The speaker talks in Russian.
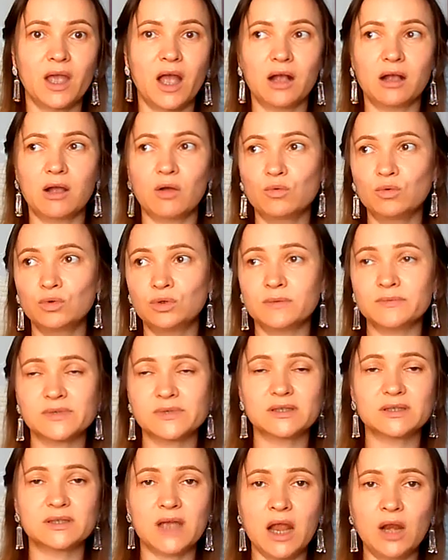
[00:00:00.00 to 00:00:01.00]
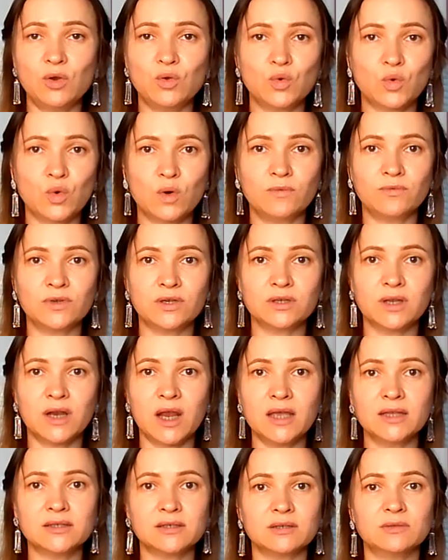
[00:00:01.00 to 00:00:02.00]
А какую там социальную роль вы
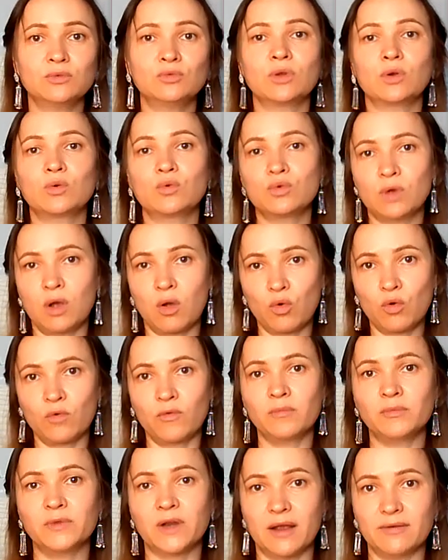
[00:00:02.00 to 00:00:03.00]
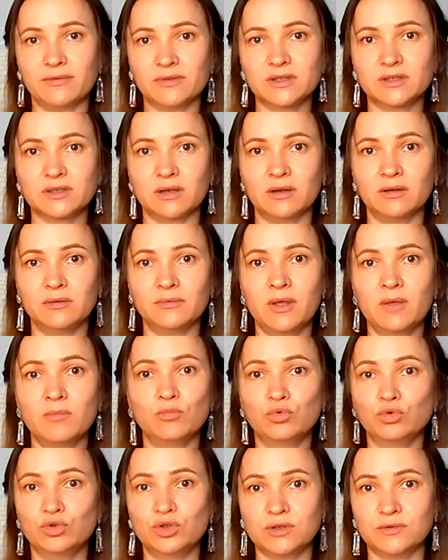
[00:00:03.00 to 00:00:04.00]
играете, ну, такую, какую вам нравится.
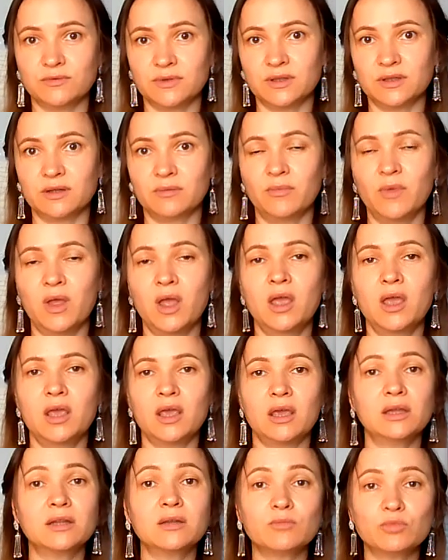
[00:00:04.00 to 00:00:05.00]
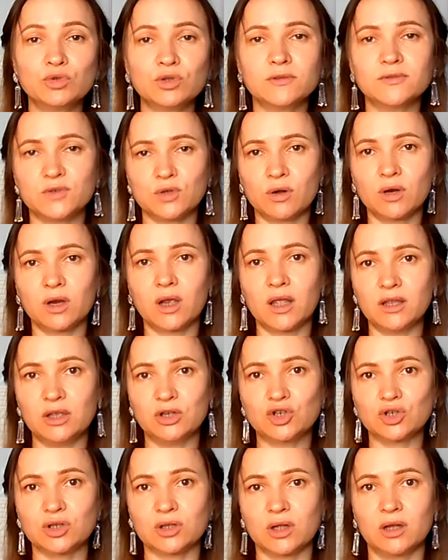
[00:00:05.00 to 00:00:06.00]
Будьте в этом. И это будет все
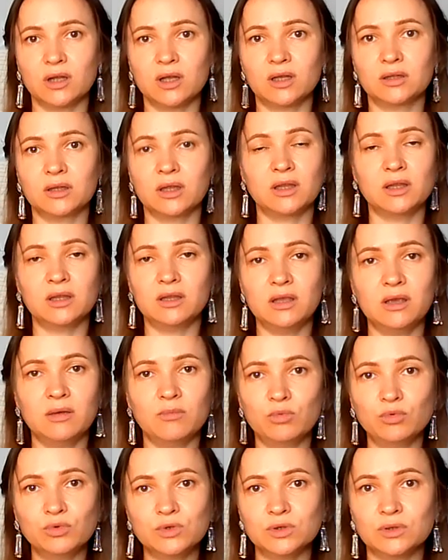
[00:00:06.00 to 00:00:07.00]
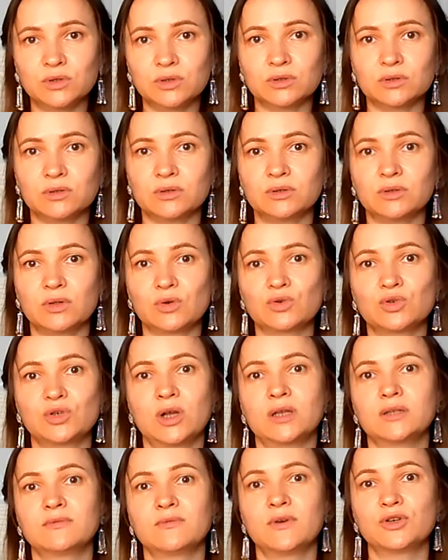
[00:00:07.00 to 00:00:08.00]
органично. Это не будет э,
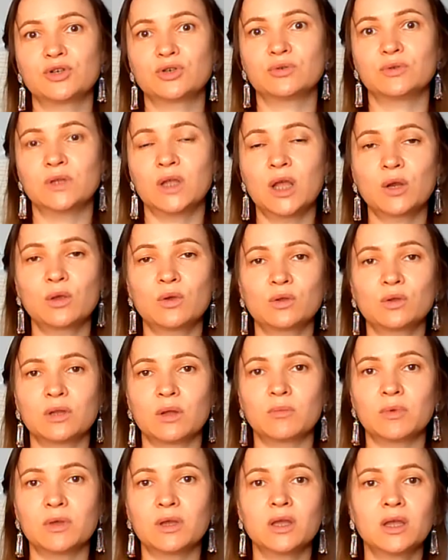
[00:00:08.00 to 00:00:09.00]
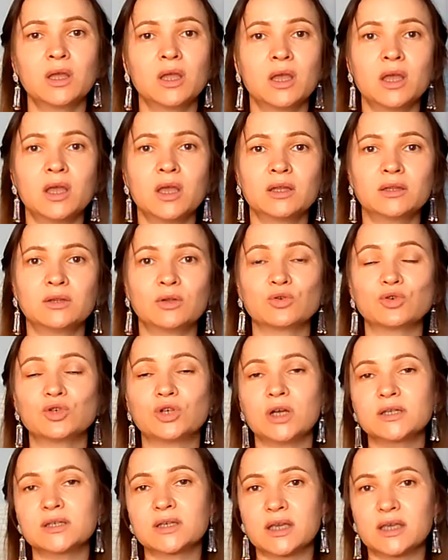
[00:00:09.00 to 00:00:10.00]
нарушать вашу энергию там, и
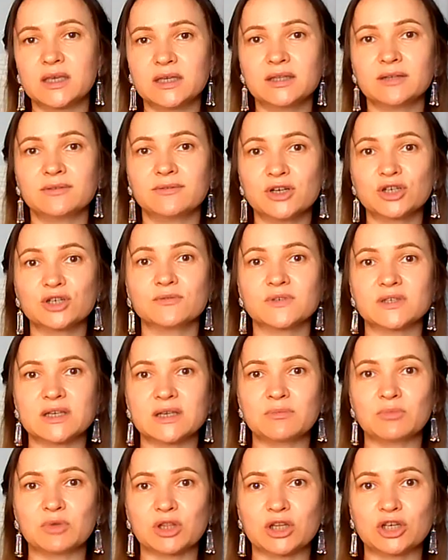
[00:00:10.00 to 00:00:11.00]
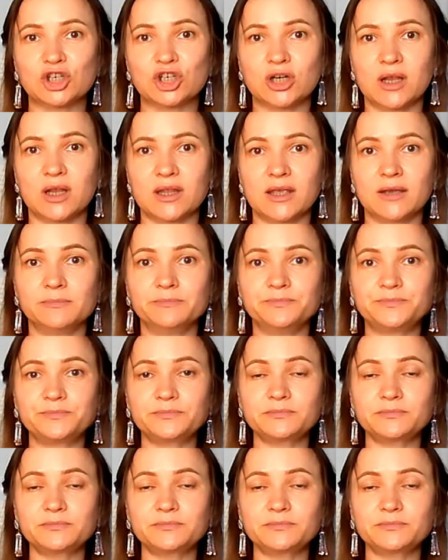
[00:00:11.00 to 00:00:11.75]
нарушать какие-то ваши взаимоотношения.